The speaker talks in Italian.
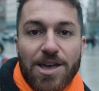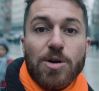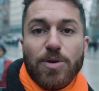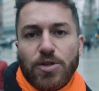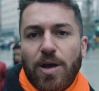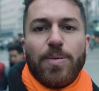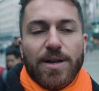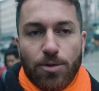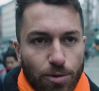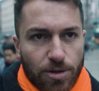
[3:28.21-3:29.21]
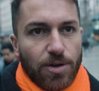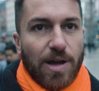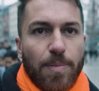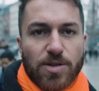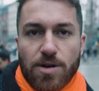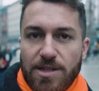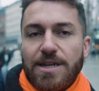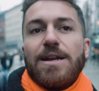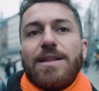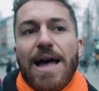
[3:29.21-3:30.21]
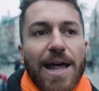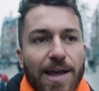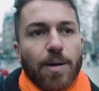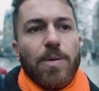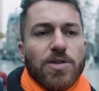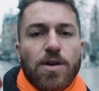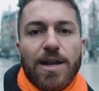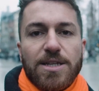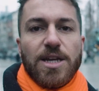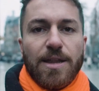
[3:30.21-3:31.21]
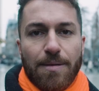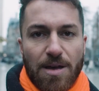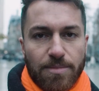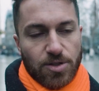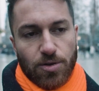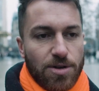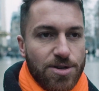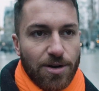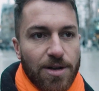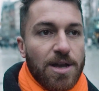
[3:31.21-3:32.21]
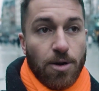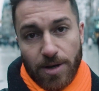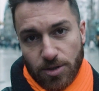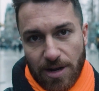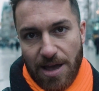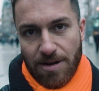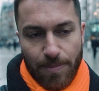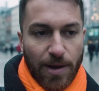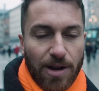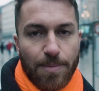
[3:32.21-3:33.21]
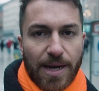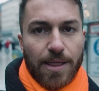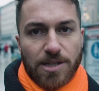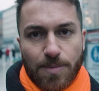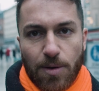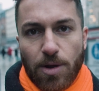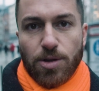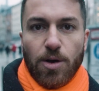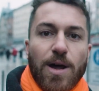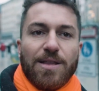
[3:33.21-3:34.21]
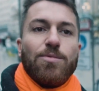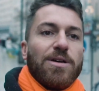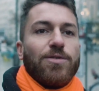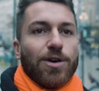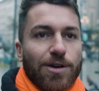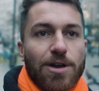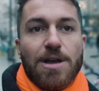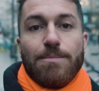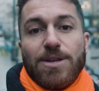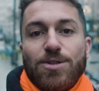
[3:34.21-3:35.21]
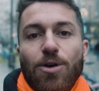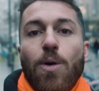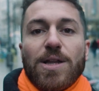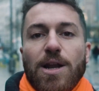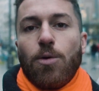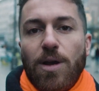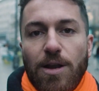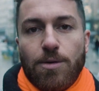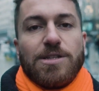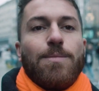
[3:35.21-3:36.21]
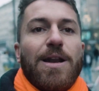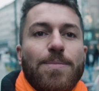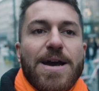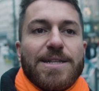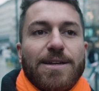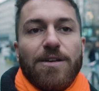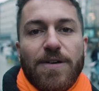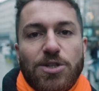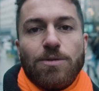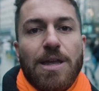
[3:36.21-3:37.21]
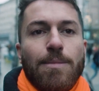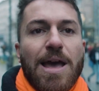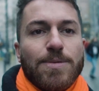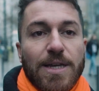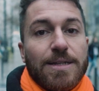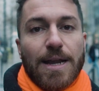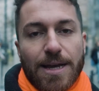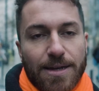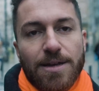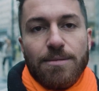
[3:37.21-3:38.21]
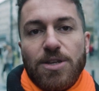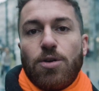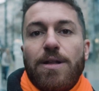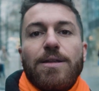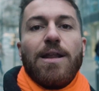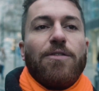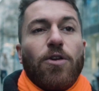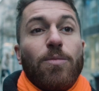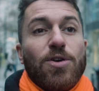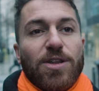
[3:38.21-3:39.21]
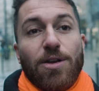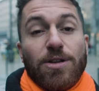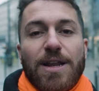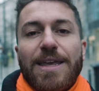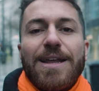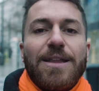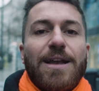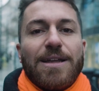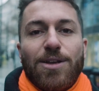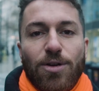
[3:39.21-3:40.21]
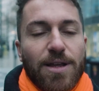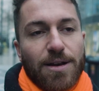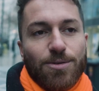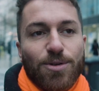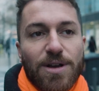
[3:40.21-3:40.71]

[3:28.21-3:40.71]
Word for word: io posso capire tutto, capisco che sia Natale, capisco che la gente abbia bisogno, questa è una piccola parentesi per quanto riguarda il mio lavoro, ma sono qua tranquillo in questa bella piazza che faccio un time lapse e track, mi suona al telefono e mi ordinano 3 kg di cannelloni al ragù.